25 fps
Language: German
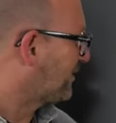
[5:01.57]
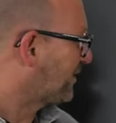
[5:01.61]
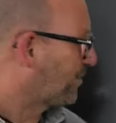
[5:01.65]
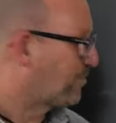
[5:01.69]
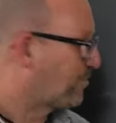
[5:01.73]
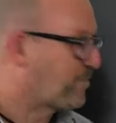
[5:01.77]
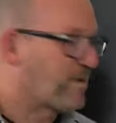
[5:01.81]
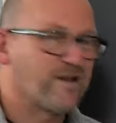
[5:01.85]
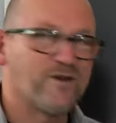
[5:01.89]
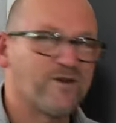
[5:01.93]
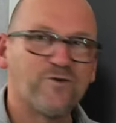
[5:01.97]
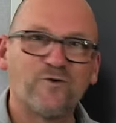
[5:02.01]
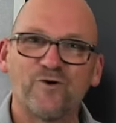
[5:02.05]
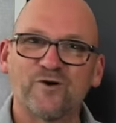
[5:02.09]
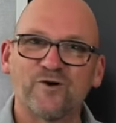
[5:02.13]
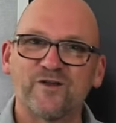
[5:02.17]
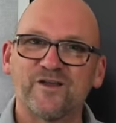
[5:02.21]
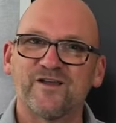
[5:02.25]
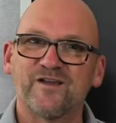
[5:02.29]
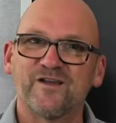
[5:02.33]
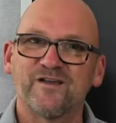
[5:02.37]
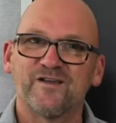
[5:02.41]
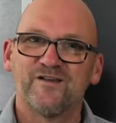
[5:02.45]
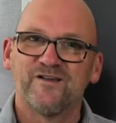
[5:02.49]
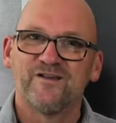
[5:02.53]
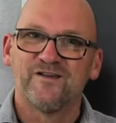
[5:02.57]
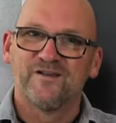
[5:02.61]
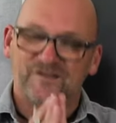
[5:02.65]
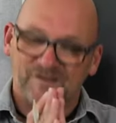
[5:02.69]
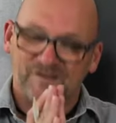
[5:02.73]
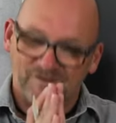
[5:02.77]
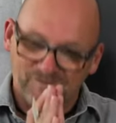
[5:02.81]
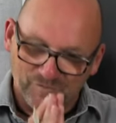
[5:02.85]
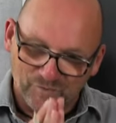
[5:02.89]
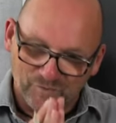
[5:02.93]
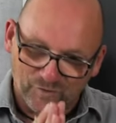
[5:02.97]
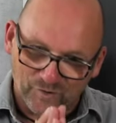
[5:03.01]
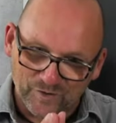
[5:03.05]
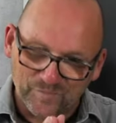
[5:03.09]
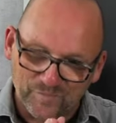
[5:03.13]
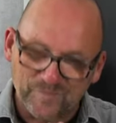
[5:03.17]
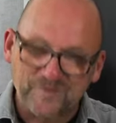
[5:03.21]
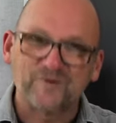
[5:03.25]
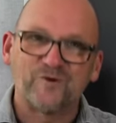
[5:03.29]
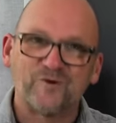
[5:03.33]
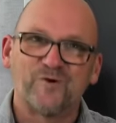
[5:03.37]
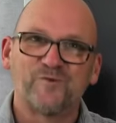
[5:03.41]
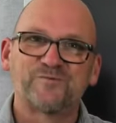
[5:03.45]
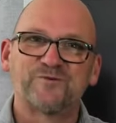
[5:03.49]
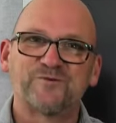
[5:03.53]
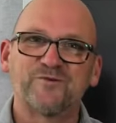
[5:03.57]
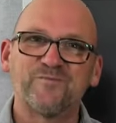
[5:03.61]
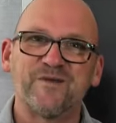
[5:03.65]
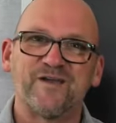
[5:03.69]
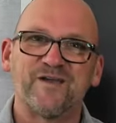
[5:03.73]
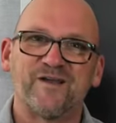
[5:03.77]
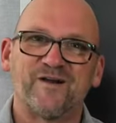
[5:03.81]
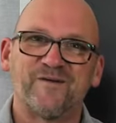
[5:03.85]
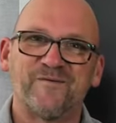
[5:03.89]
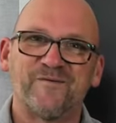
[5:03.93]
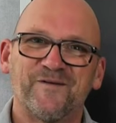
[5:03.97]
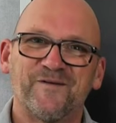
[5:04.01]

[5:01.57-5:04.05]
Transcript: Appellohr ging, dann freue ich mich umso mehr.